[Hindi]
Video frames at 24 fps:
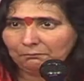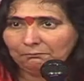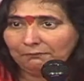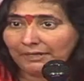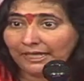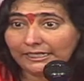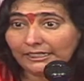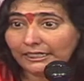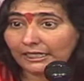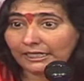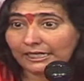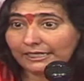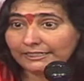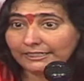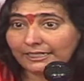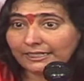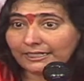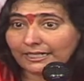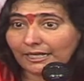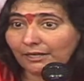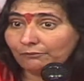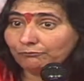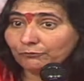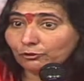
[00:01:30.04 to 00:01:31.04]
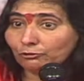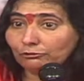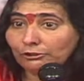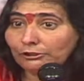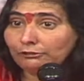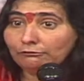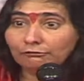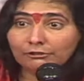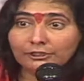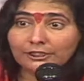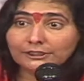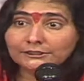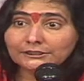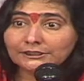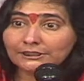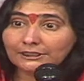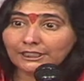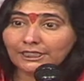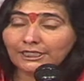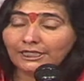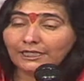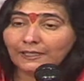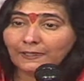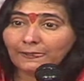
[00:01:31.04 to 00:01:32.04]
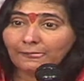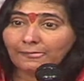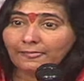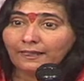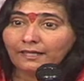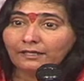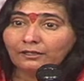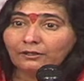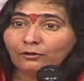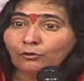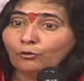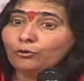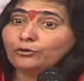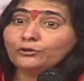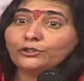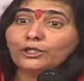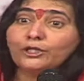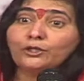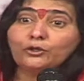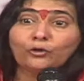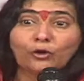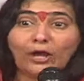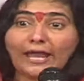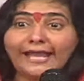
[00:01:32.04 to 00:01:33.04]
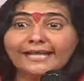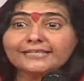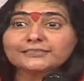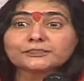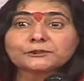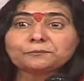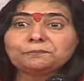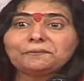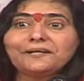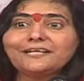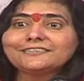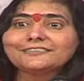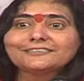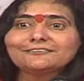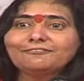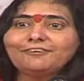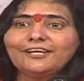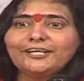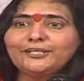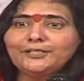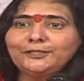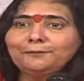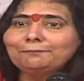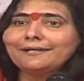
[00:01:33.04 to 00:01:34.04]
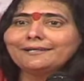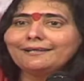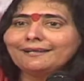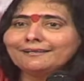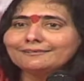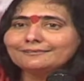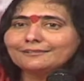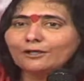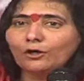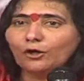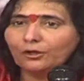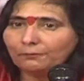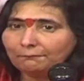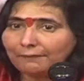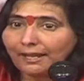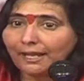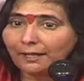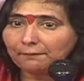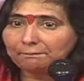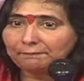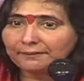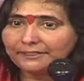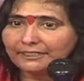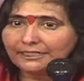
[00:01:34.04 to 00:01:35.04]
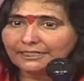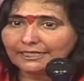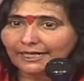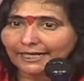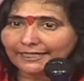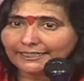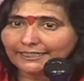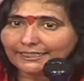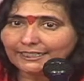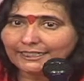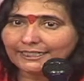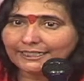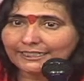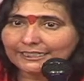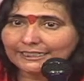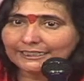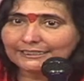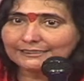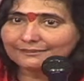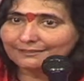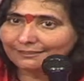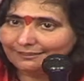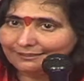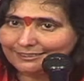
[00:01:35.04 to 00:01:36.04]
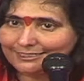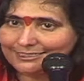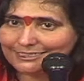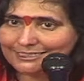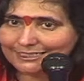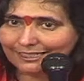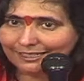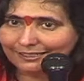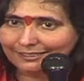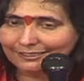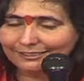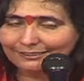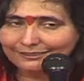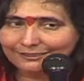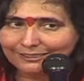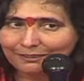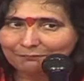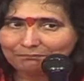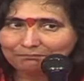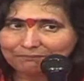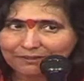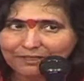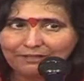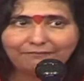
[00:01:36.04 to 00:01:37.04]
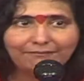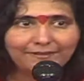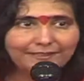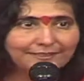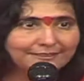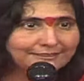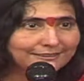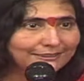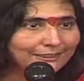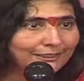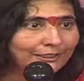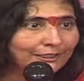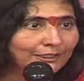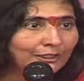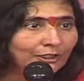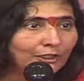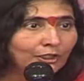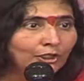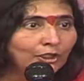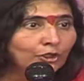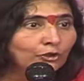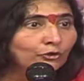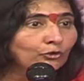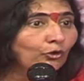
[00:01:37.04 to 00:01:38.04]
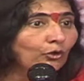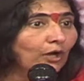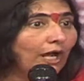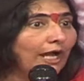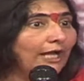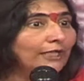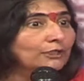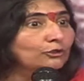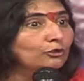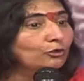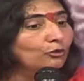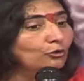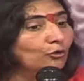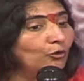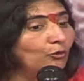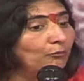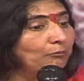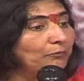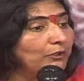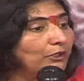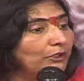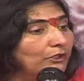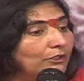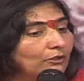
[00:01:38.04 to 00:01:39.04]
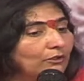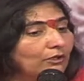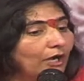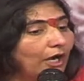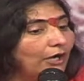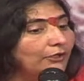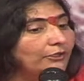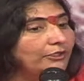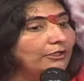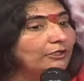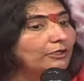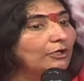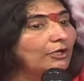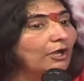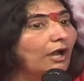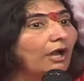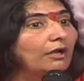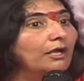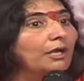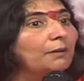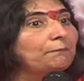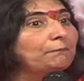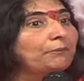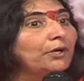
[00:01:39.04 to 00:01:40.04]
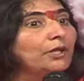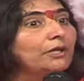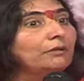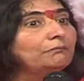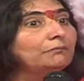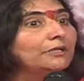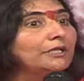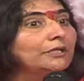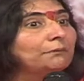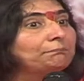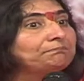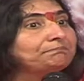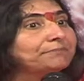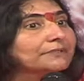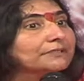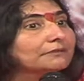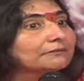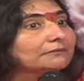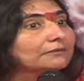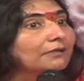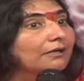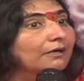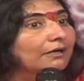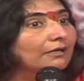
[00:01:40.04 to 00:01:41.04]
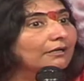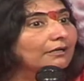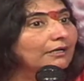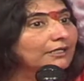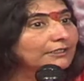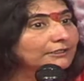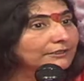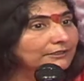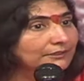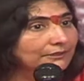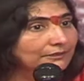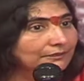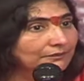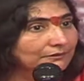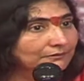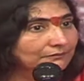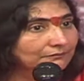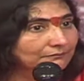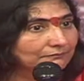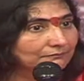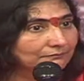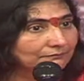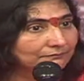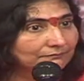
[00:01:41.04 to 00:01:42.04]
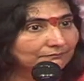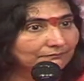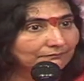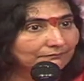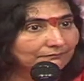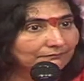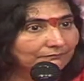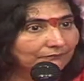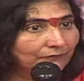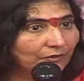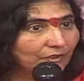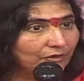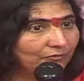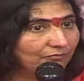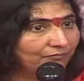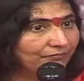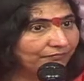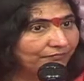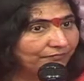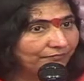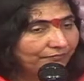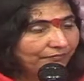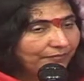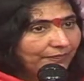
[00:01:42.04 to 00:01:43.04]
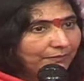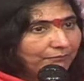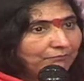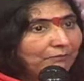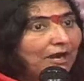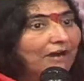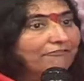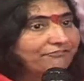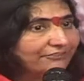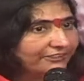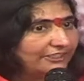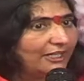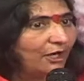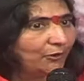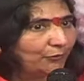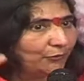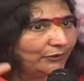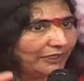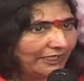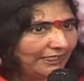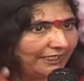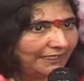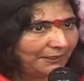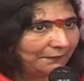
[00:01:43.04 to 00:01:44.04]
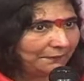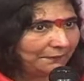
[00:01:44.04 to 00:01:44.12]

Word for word: मैंने कहा ये काम तो नहीं होना चाहिए उन दिनों एक्सप्रेस वे नहीं बना था और मैं अपनी गाड़ी लेके दिल्ली जा रही थी पलवल से तो रात को मेरी गाड़ी के आगे बड़े बड़े पत्थर लगा दिए माफियाओं ने